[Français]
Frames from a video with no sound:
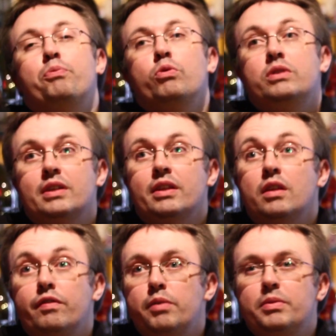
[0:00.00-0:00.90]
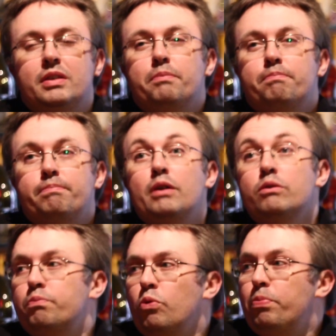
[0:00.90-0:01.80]
un peu au design en effet, mais c'est pas
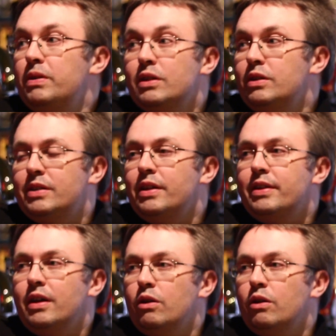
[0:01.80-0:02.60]
pompé, c'est le design qui a